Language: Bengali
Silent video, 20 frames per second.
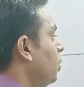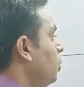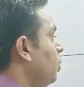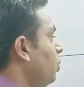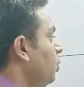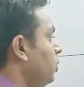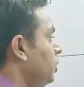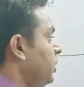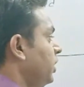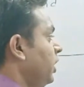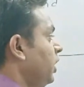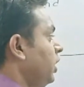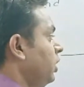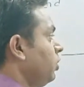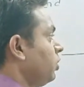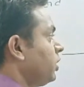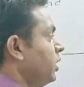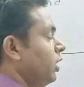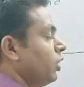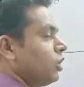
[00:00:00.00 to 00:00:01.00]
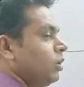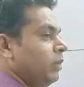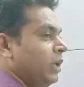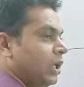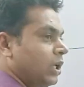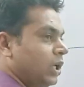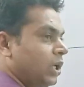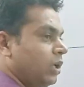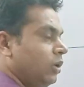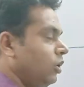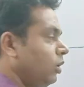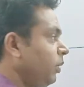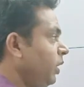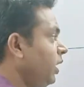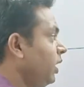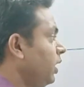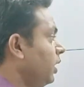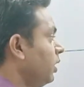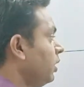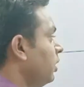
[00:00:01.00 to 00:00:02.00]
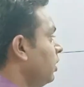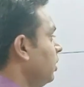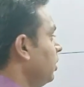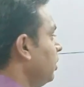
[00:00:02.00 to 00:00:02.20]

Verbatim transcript: তো জেনে তো সেরকম আঁকাটা হবে না